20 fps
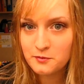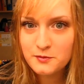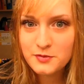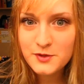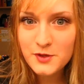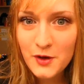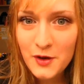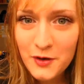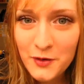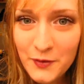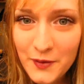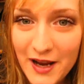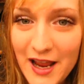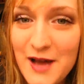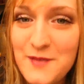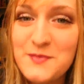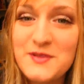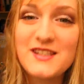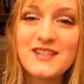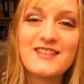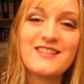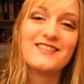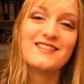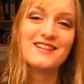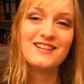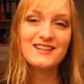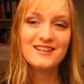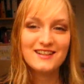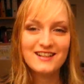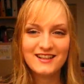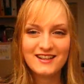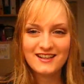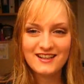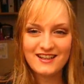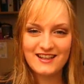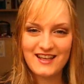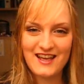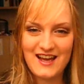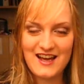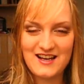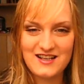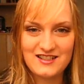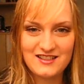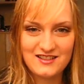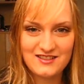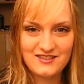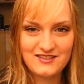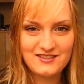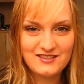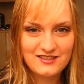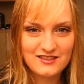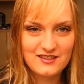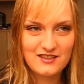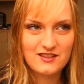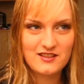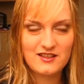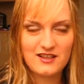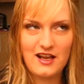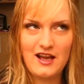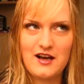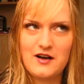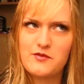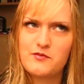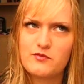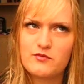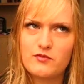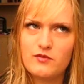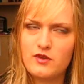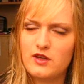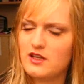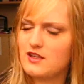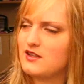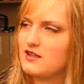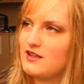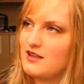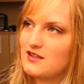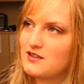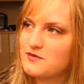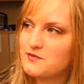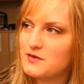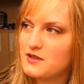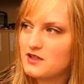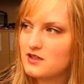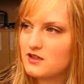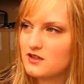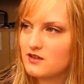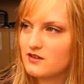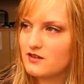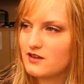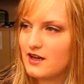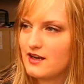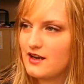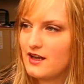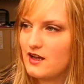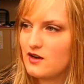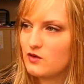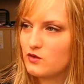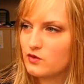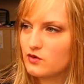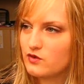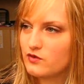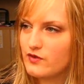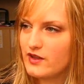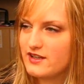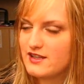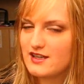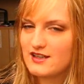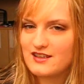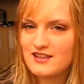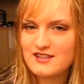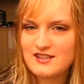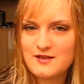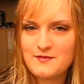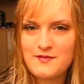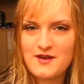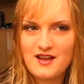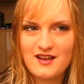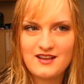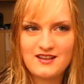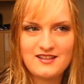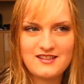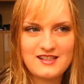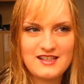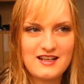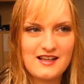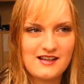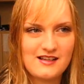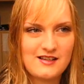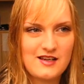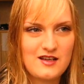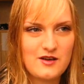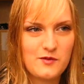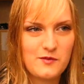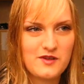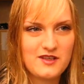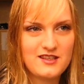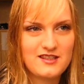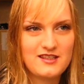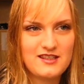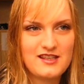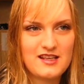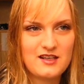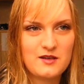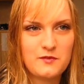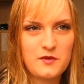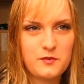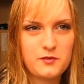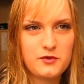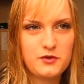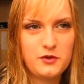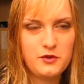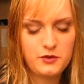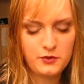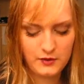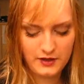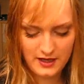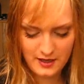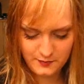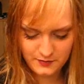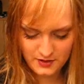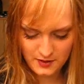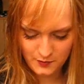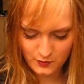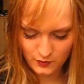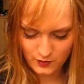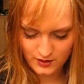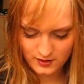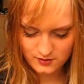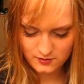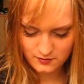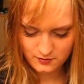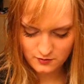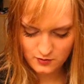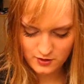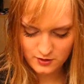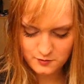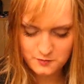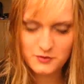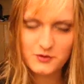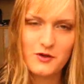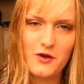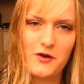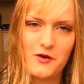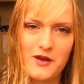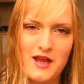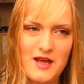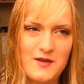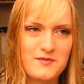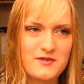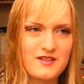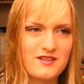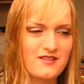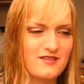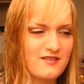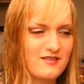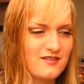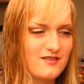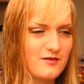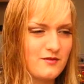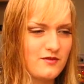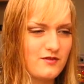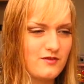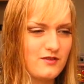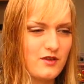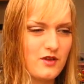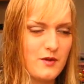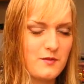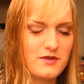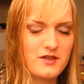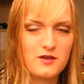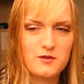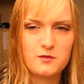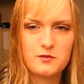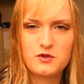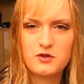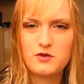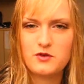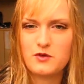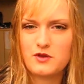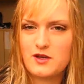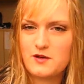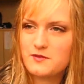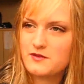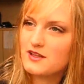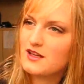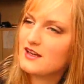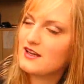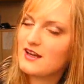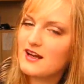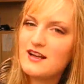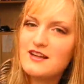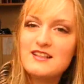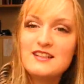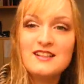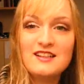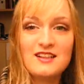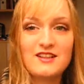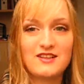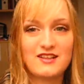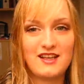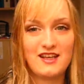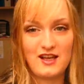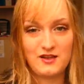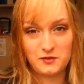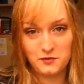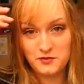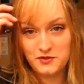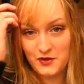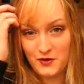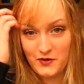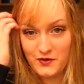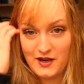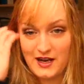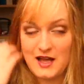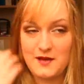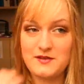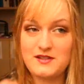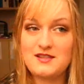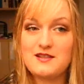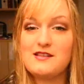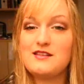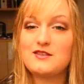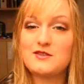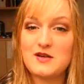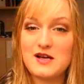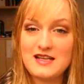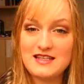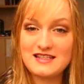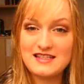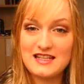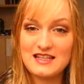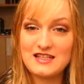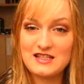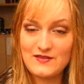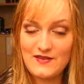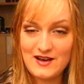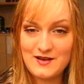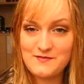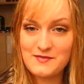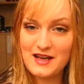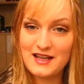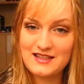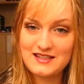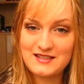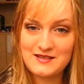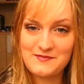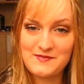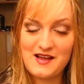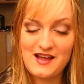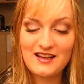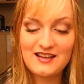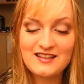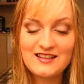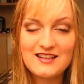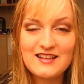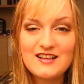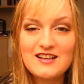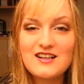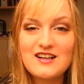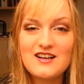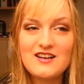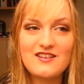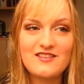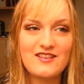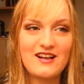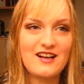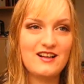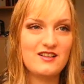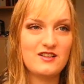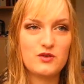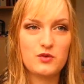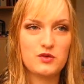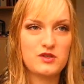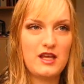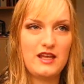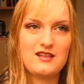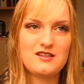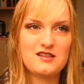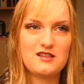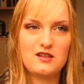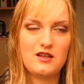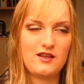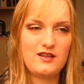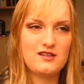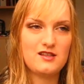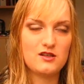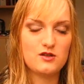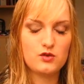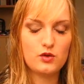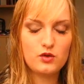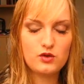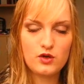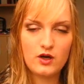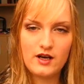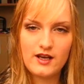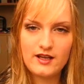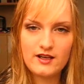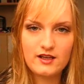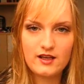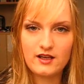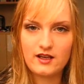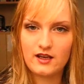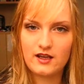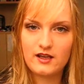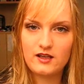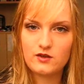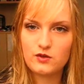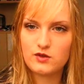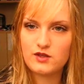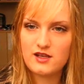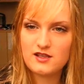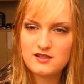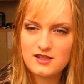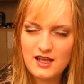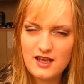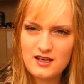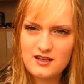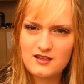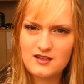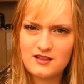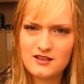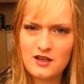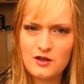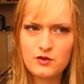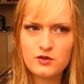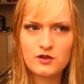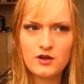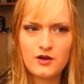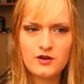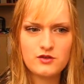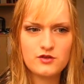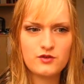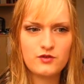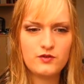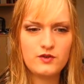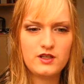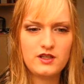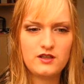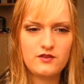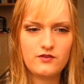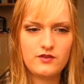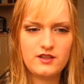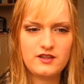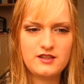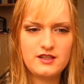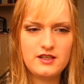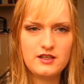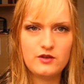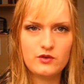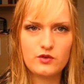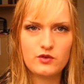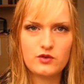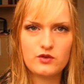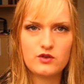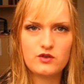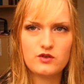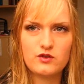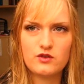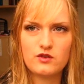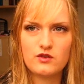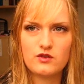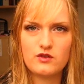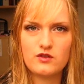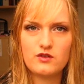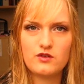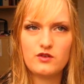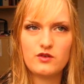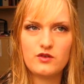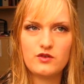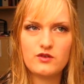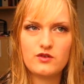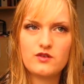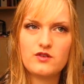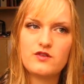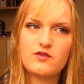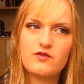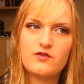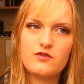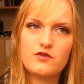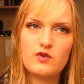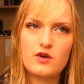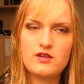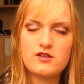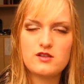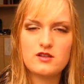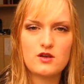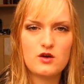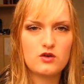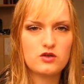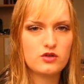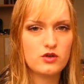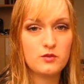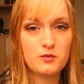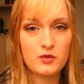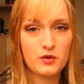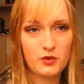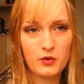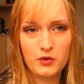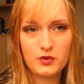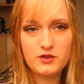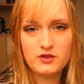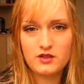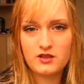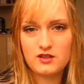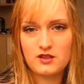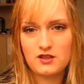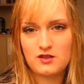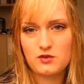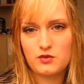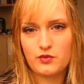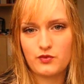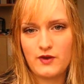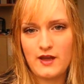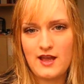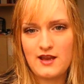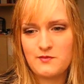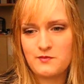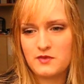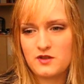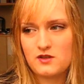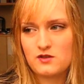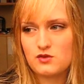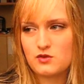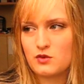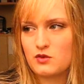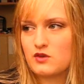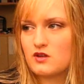Pseudo-Erbse. Ja. Ja. Jetzt, jetzt bin ich, keine Ahnung. Wer sagt das immer? Helene Sieler, glaube ich. Die sagt immer Psycho-Erbse, aber du heißt, du heißt Pseudo-Erbse. Wieso habe ich jetzt Psycho? Na egal. Okay, also Pseudo erste. Du hast den zweiten Platz gemacht, weil du sagst, du hast das so toll hingekriegt. Du sahst echt genauso aus wie, wie sie. Und, und du hast es auch schön begründet, dass du Fan bist.